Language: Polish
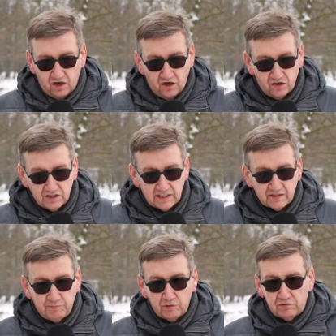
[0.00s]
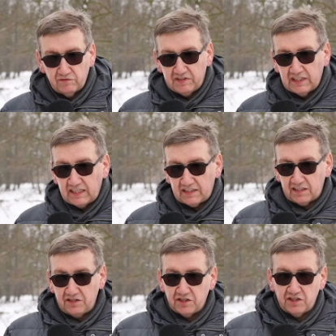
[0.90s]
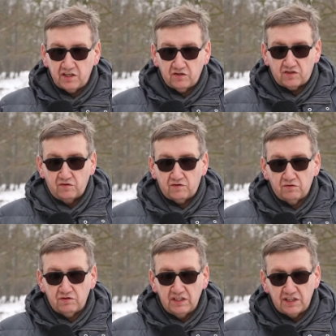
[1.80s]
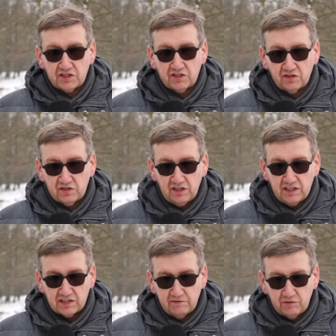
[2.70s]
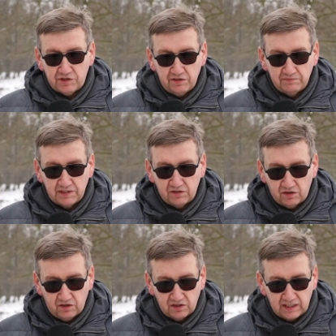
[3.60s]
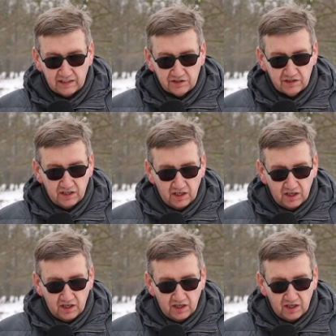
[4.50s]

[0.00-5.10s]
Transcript: One z punktu widzenia technicznego są trudne jeszcze o tyle, że musimy dokonać